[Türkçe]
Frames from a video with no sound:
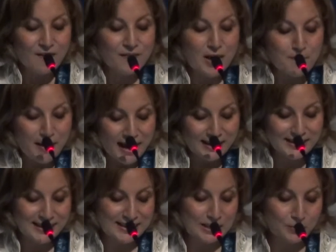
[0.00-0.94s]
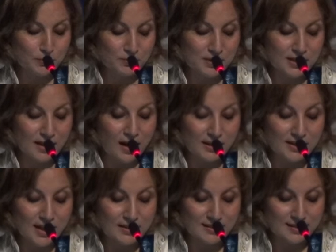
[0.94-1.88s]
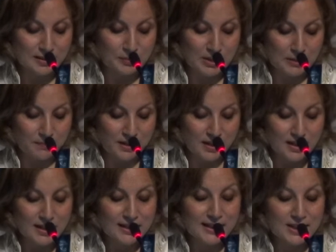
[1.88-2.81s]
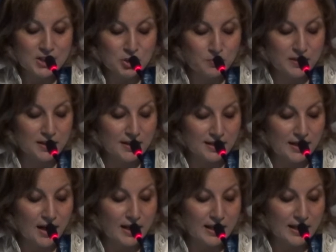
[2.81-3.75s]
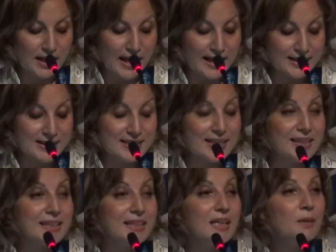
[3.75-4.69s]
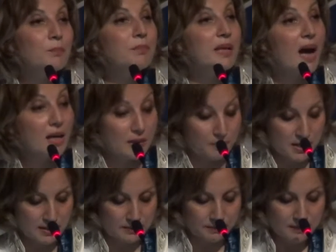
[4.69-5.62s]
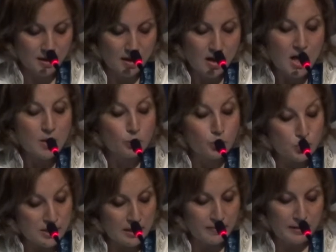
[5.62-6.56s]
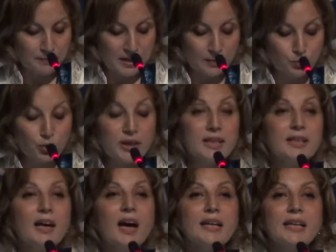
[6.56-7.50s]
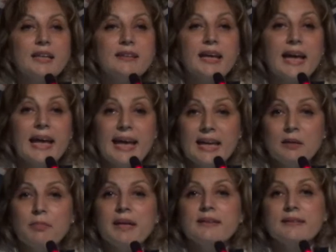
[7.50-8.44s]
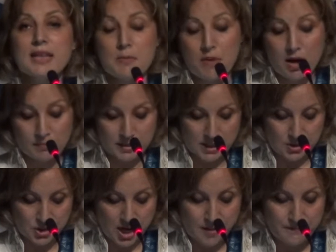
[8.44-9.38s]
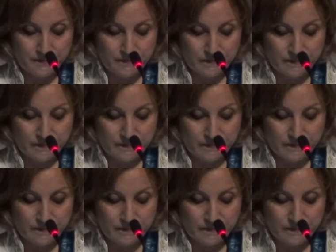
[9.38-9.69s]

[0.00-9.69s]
Ve ben kitabımda da anlattığım gibi hiçbir hikayeyi eksik bırakmadım. Bu sebeple bu hikayeyi de elbet tamamlayacağım.